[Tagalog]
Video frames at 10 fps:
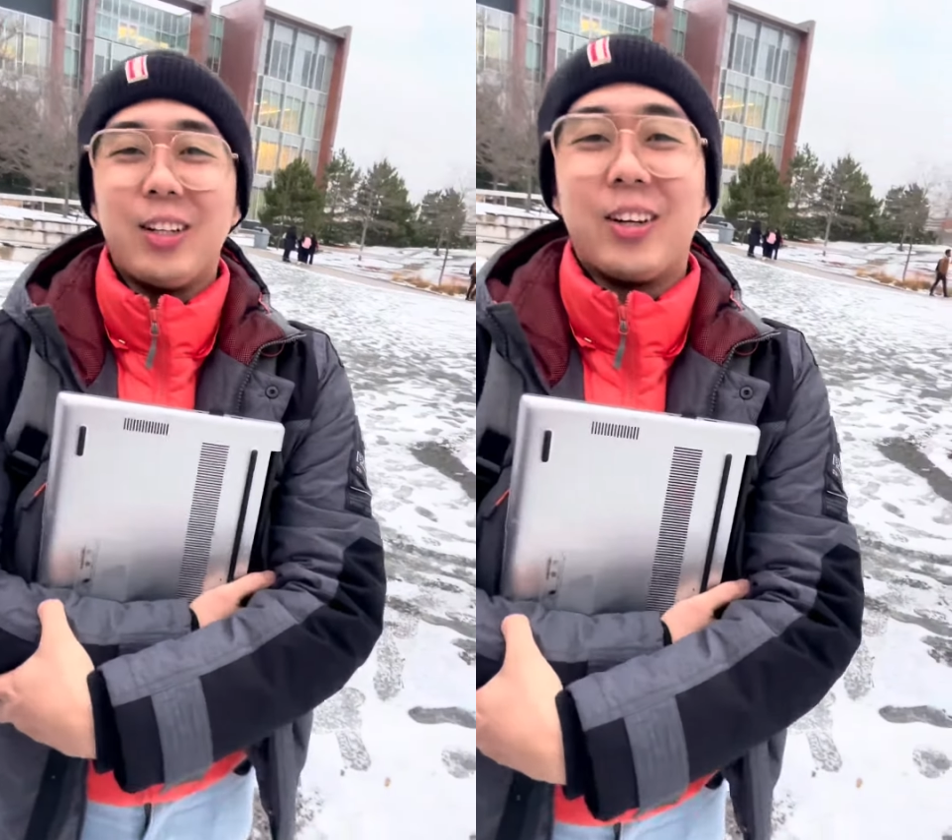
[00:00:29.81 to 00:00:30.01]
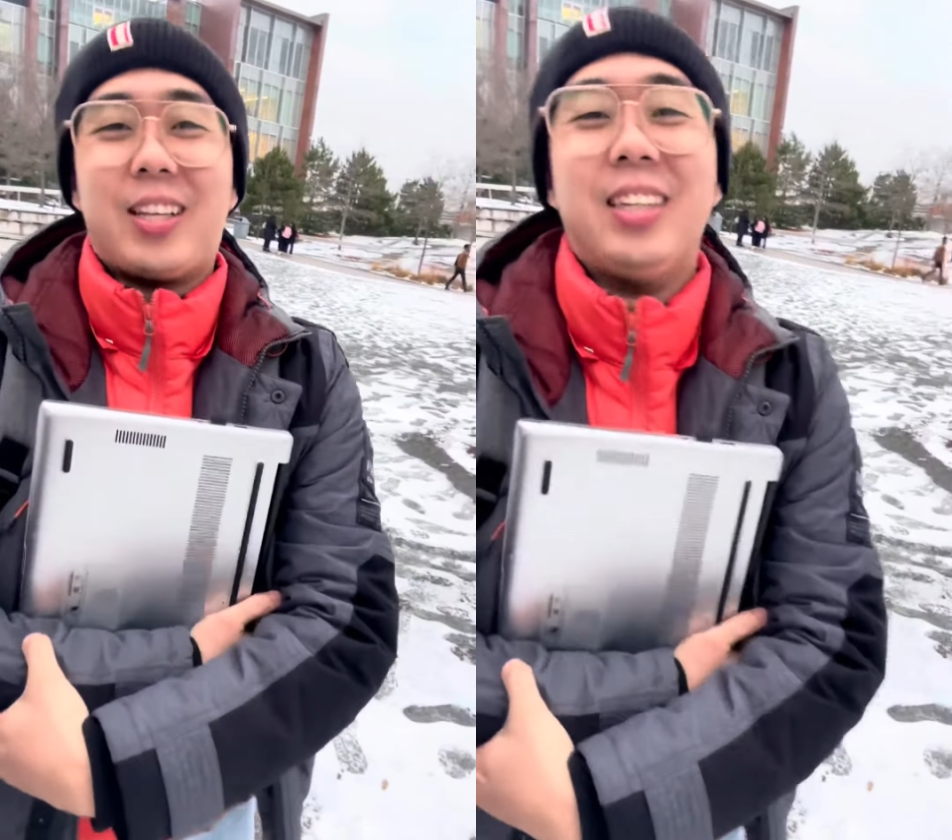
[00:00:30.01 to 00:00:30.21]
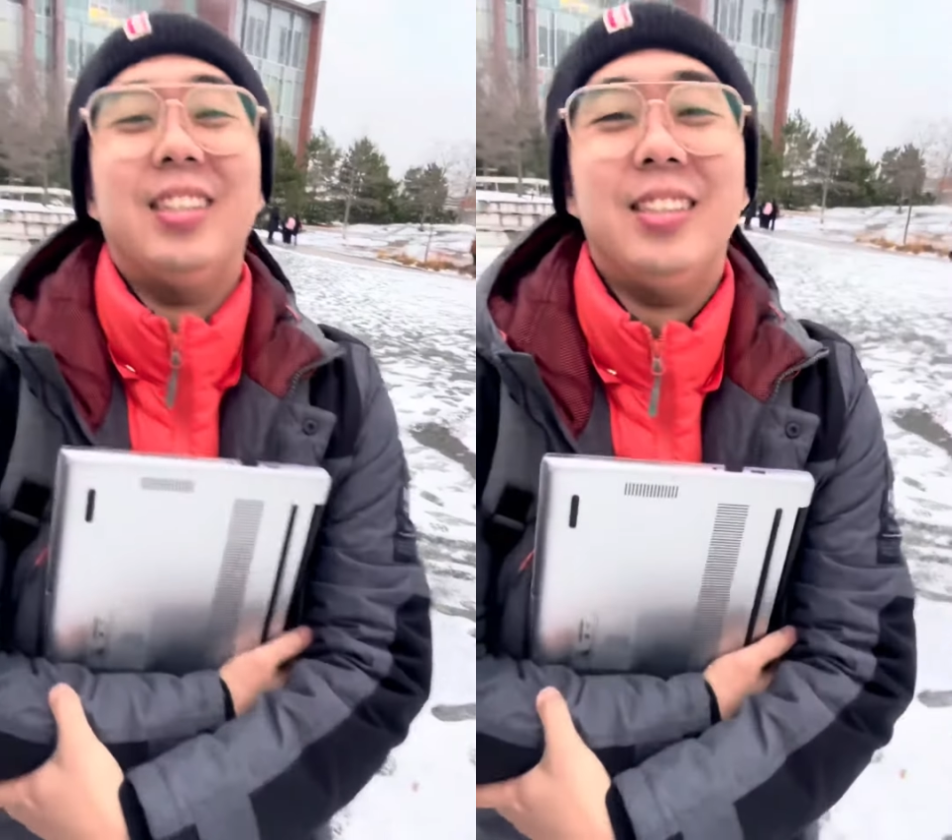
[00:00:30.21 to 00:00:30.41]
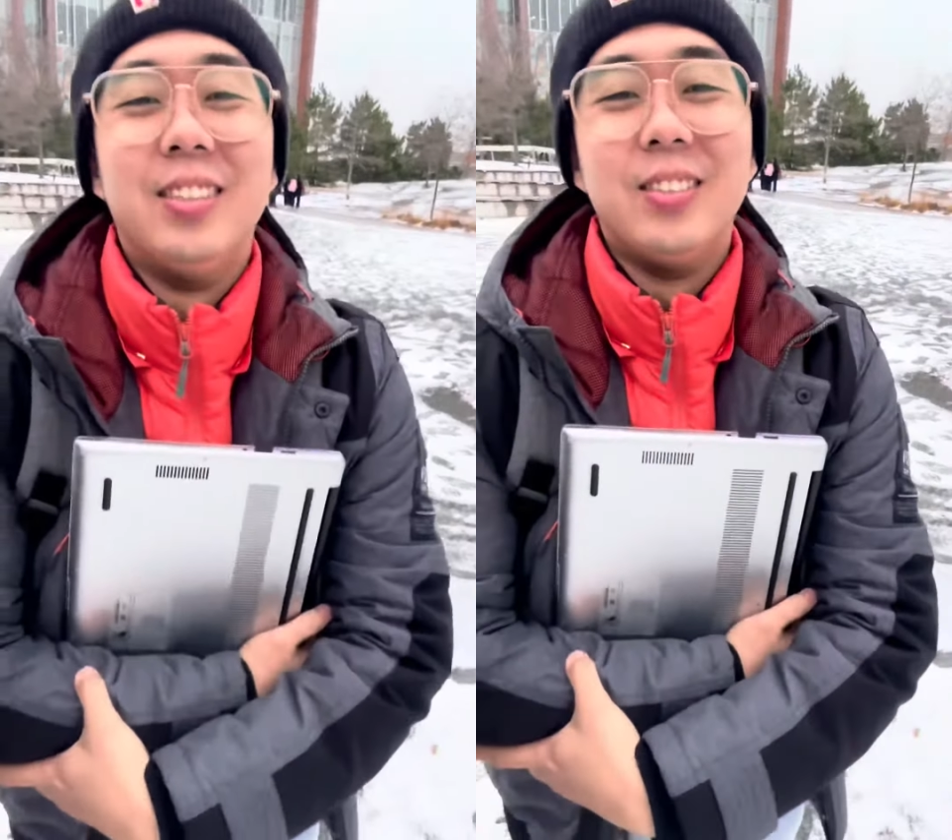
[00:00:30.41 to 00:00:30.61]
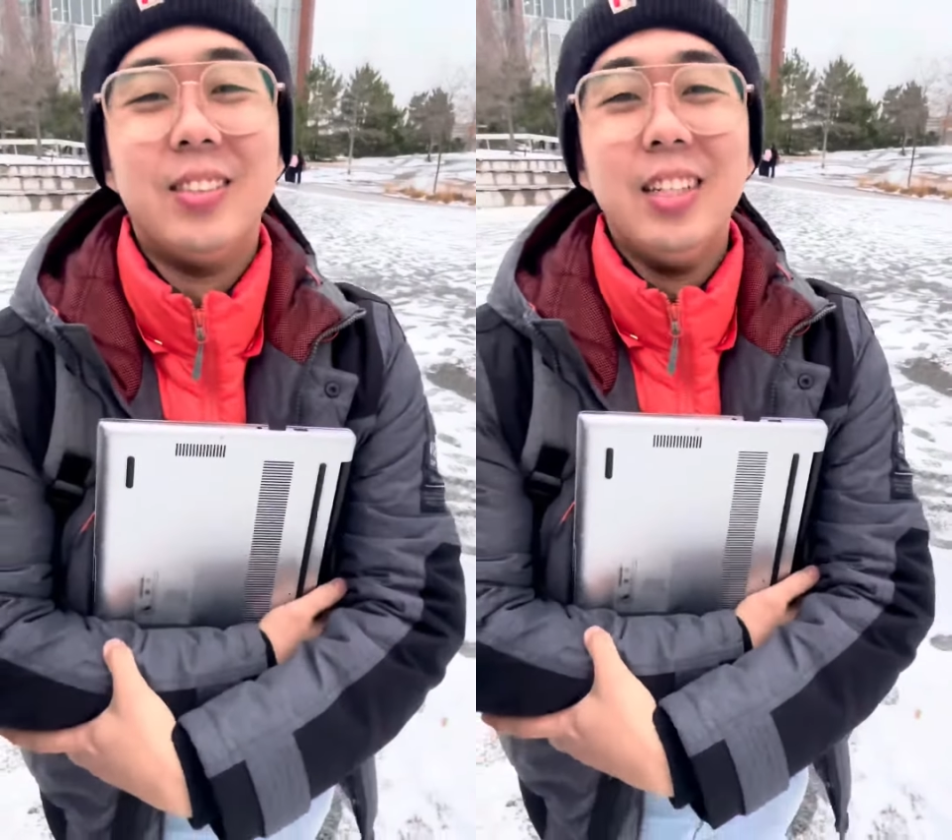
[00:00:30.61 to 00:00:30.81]
shout out ni,
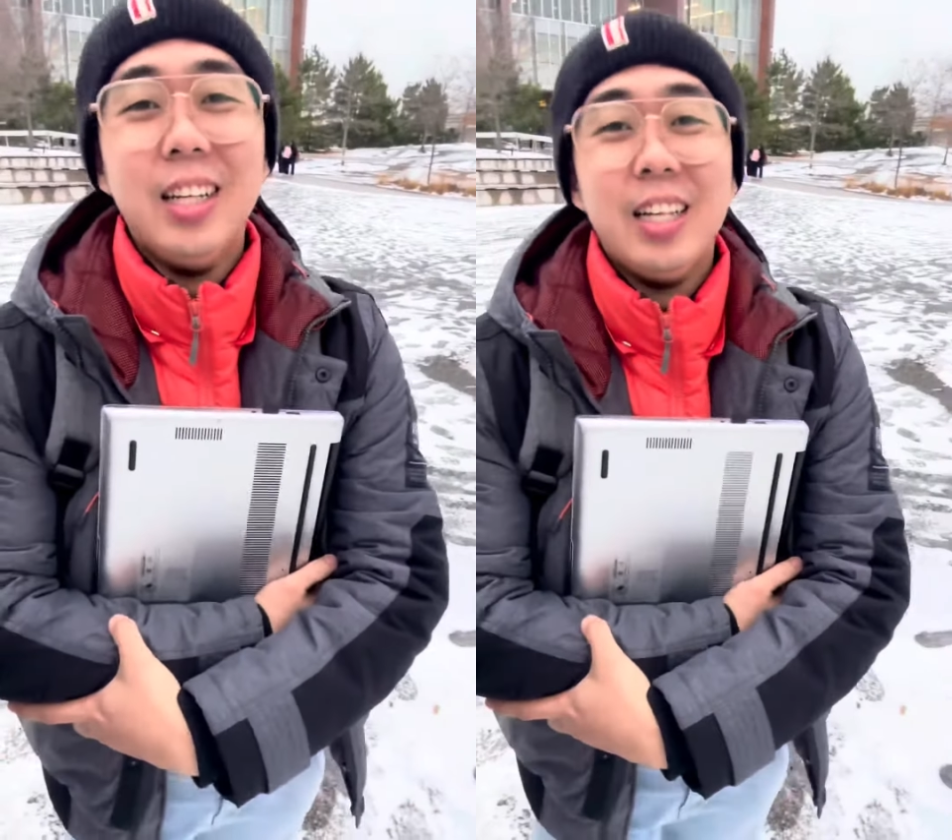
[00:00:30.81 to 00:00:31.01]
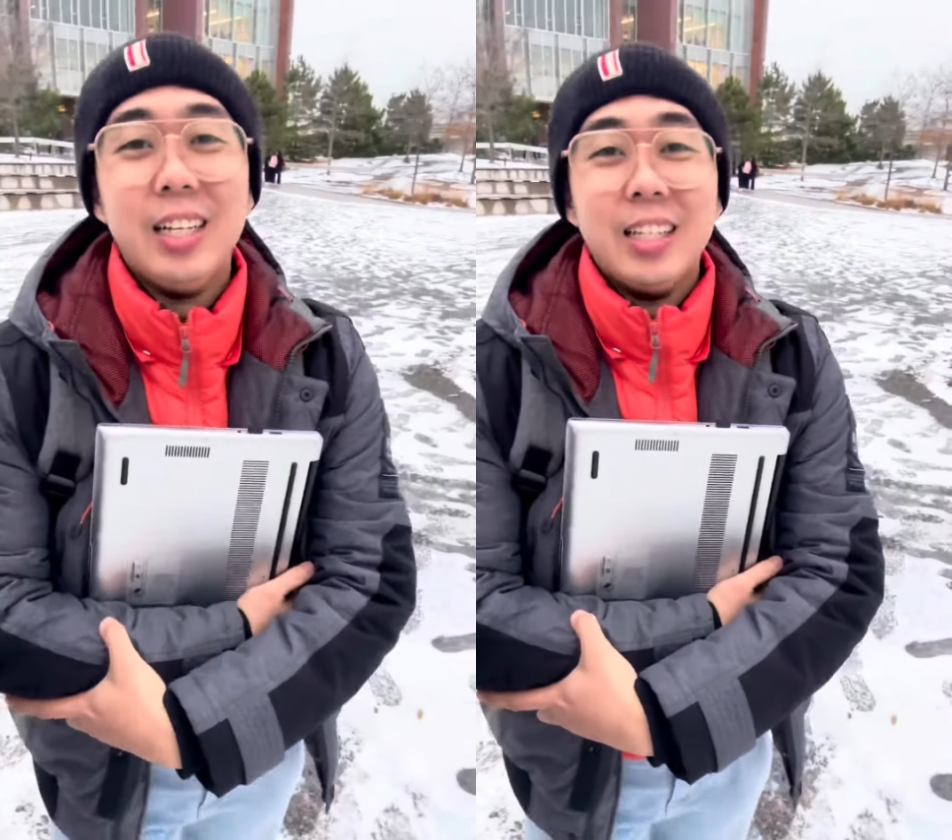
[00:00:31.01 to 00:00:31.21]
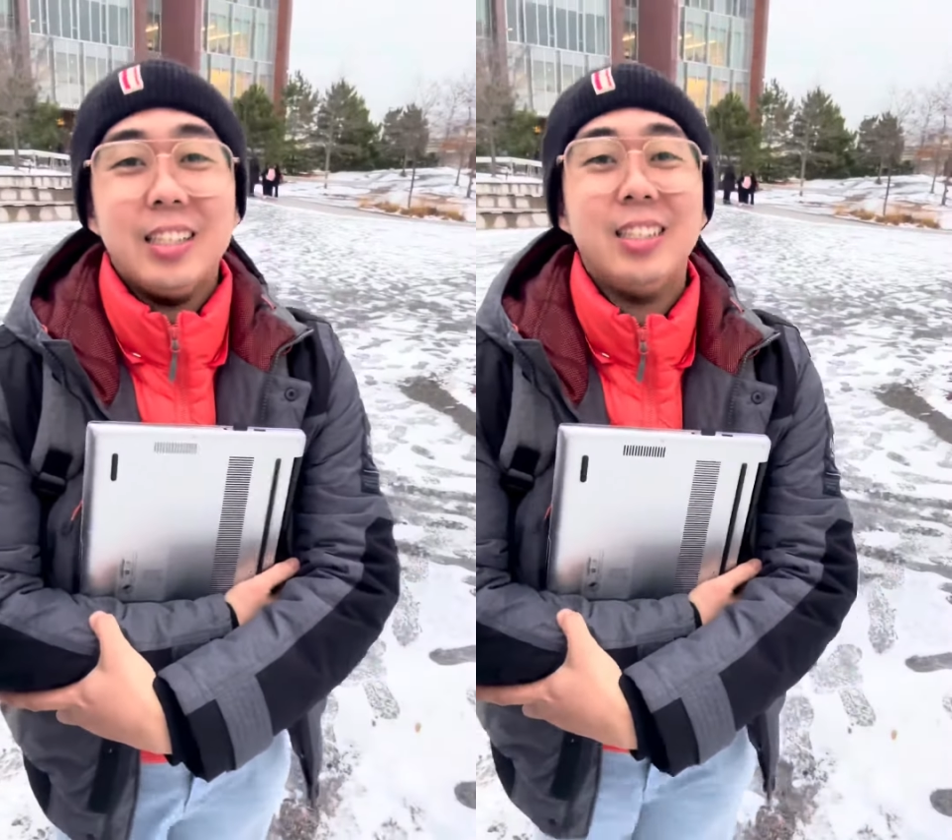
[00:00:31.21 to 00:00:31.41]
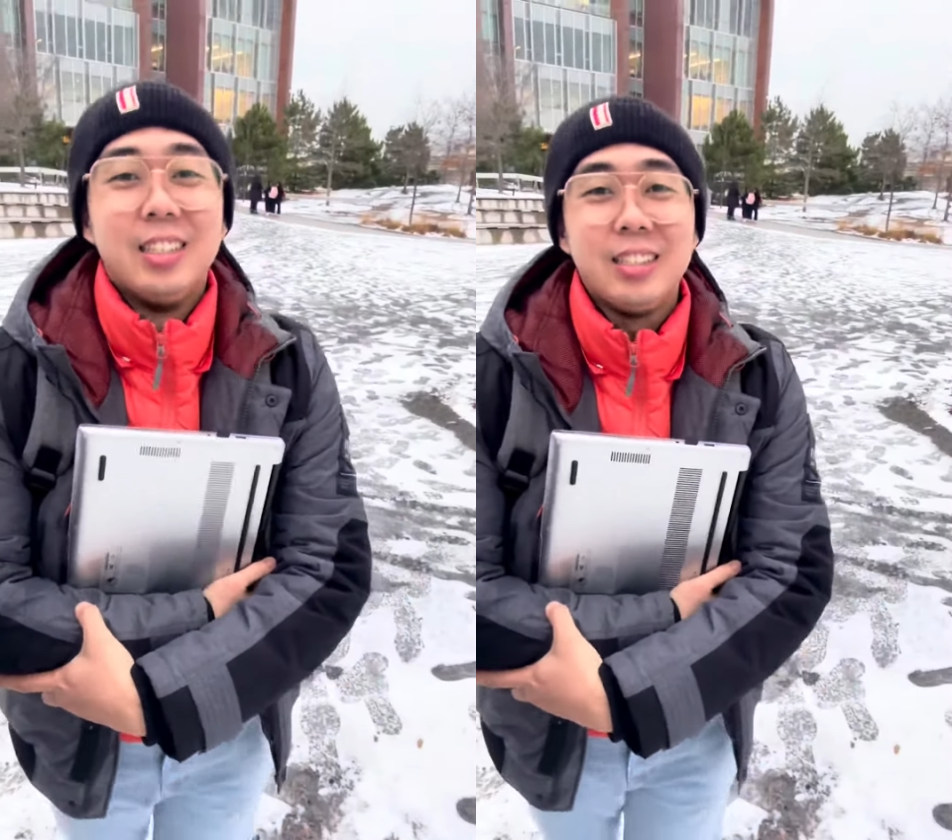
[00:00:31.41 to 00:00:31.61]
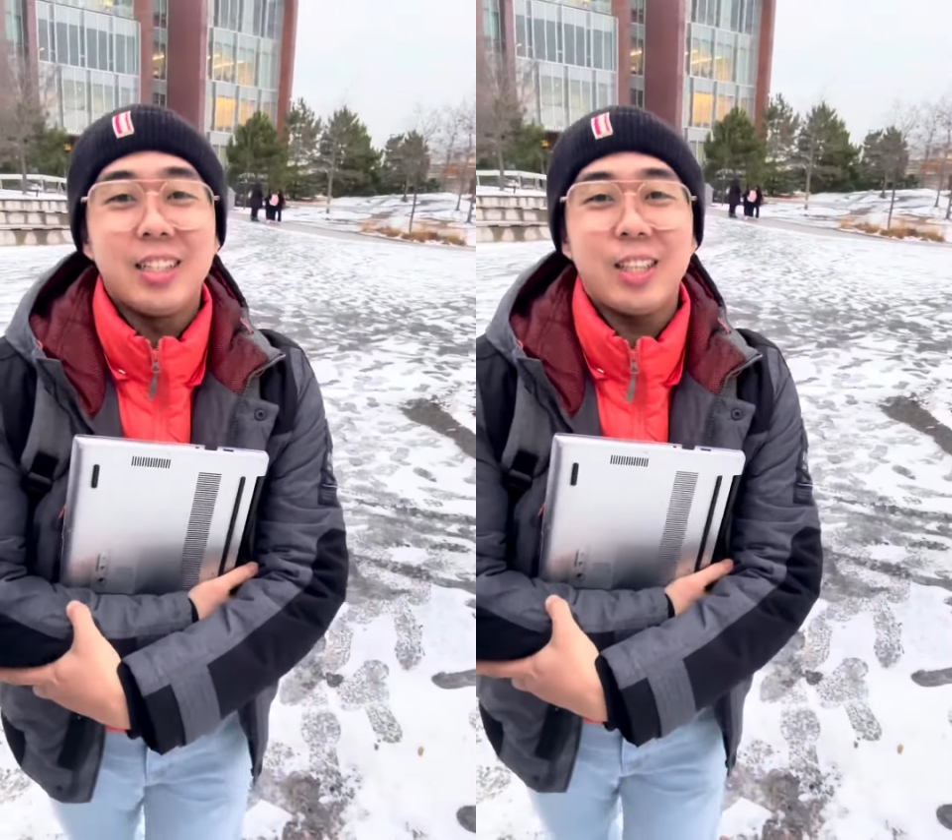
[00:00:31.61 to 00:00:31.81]
shout out mga
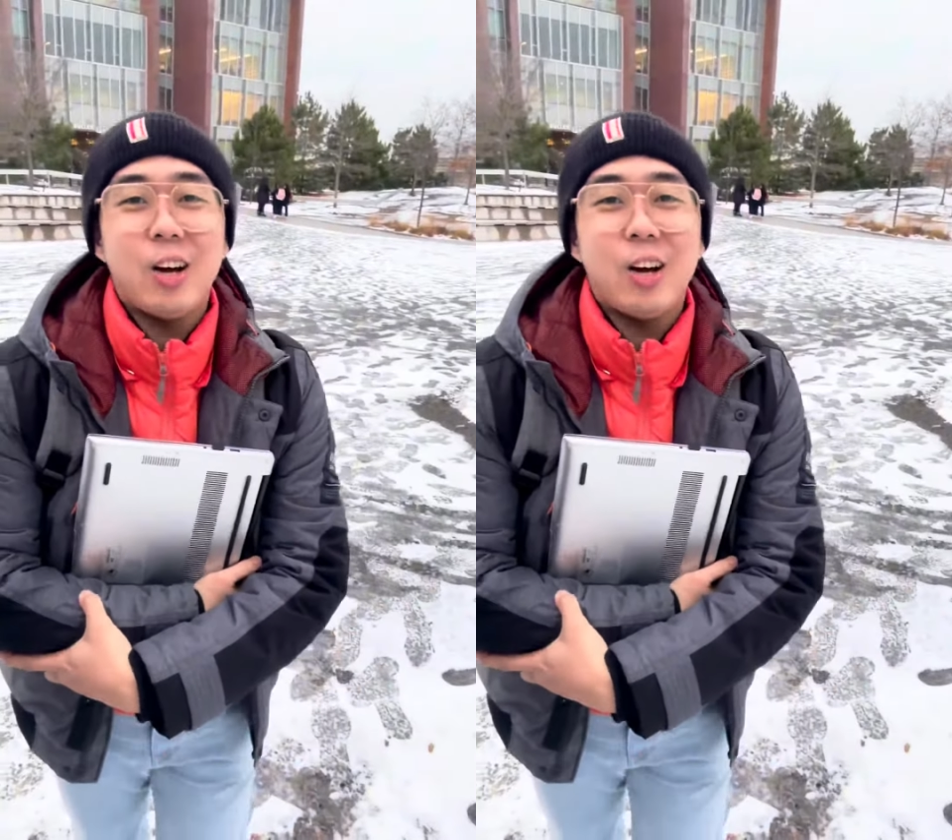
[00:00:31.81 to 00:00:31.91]
kubal nito.